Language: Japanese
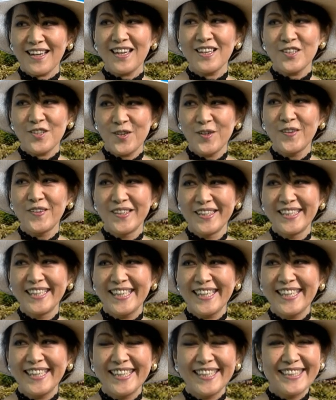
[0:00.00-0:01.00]
あの
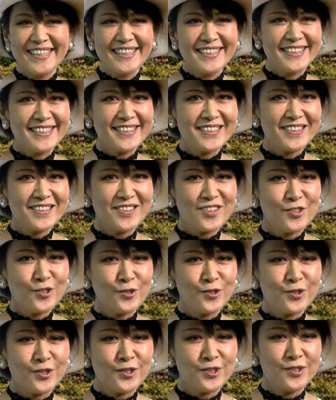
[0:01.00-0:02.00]

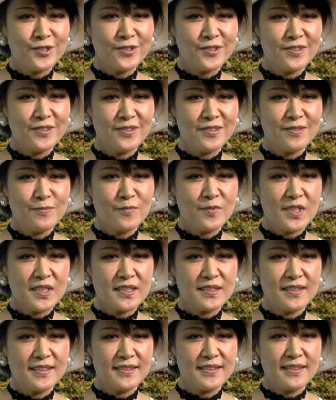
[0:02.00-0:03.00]
そういうまあ
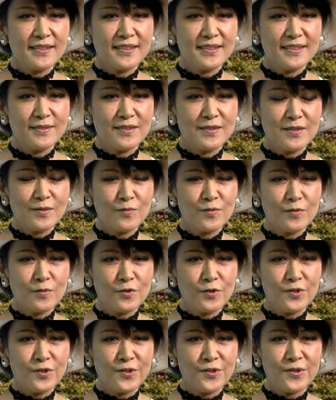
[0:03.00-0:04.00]

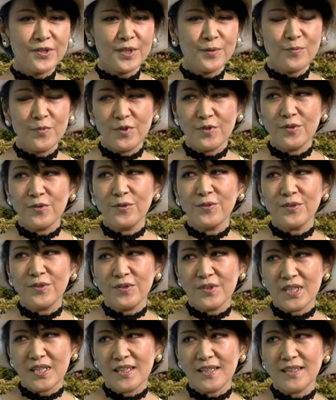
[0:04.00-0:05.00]
ことよりも本
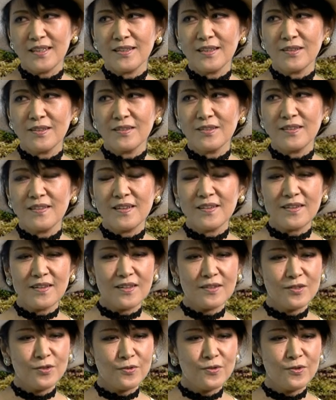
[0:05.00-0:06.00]
当になん
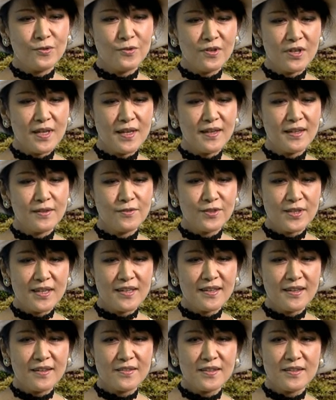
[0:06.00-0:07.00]
か心が穏
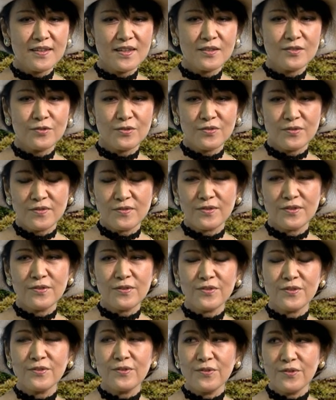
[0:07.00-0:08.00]
やかになる
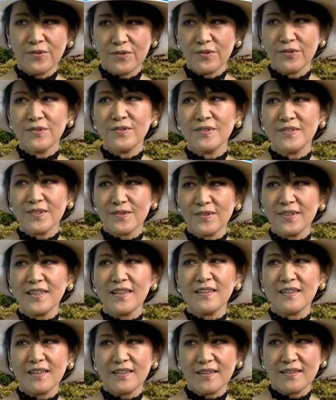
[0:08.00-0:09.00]
曲を作って
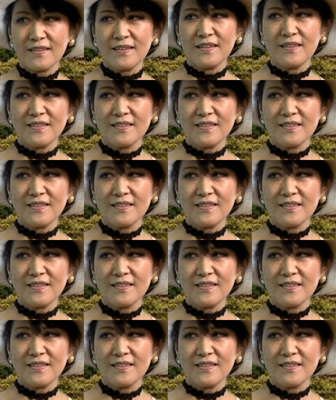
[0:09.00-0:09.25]
いけ